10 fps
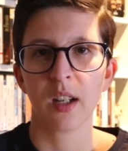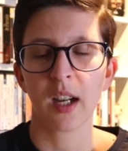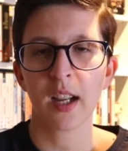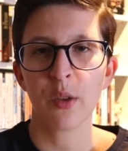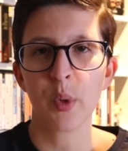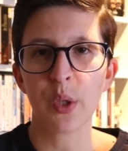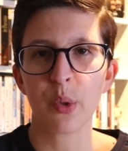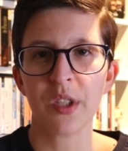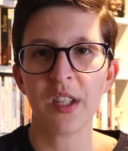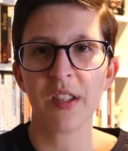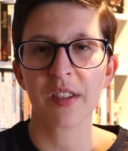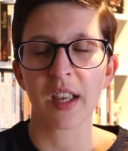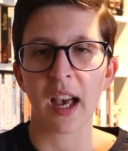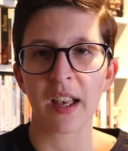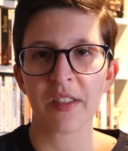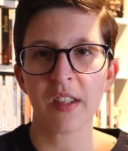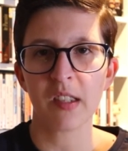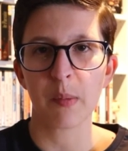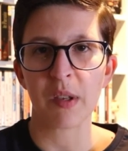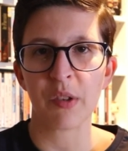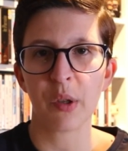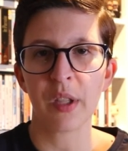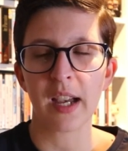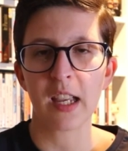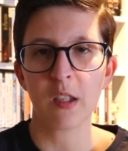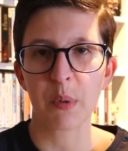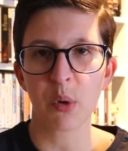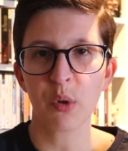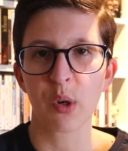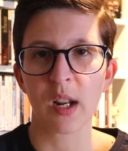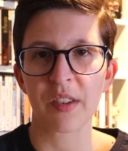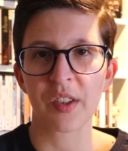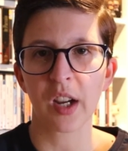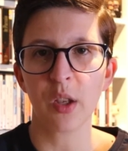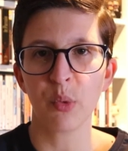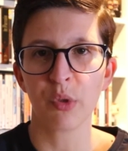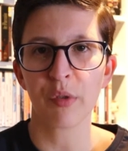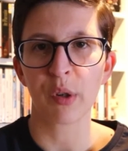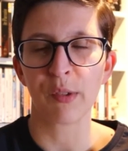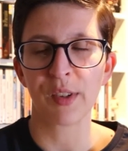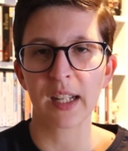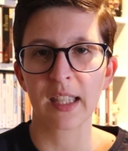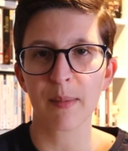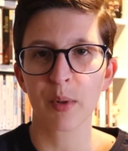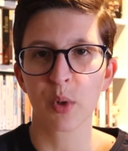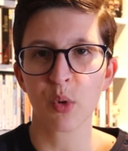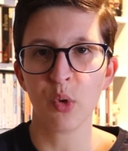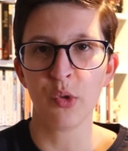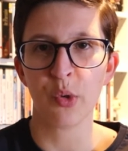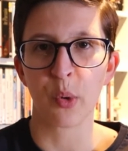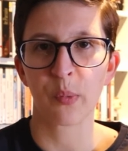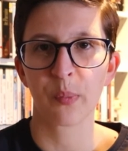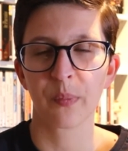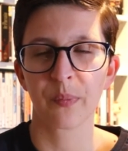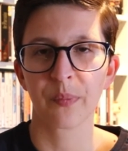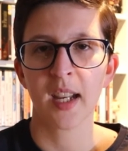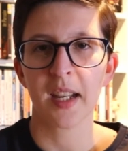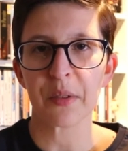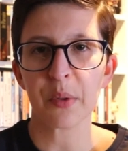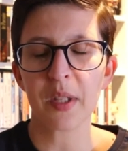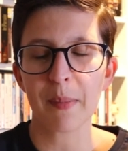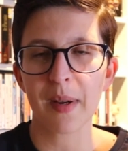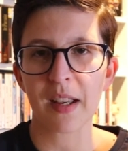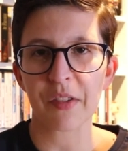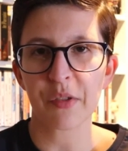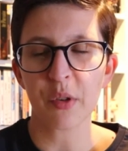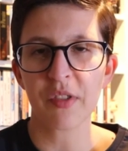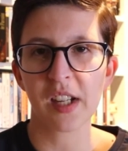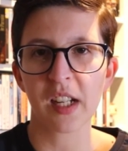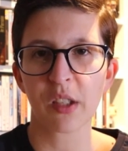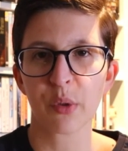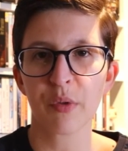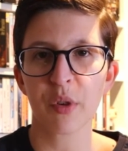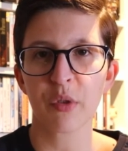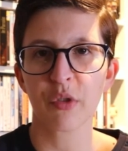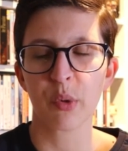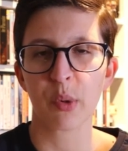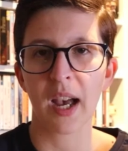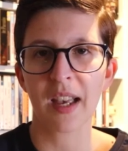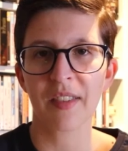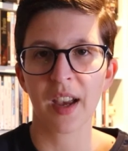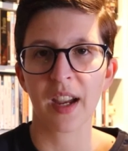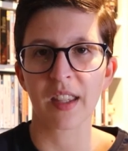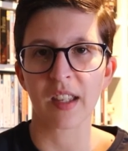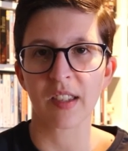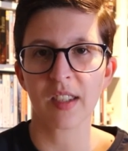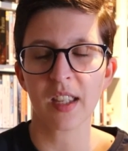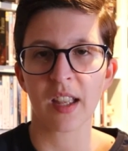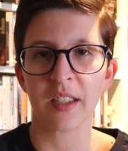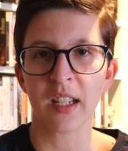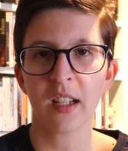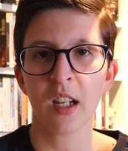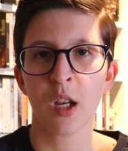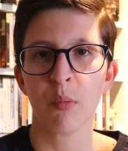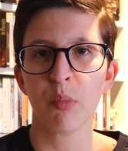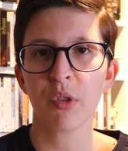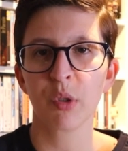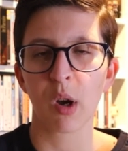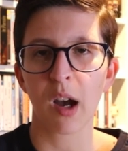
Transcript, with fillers: Réduite de 10 à 6 épisodes, espérant que la série nous offre une véritable conclusion. Et ce n'est pas la seule série de France 2 à s'arrêter cette année, puisque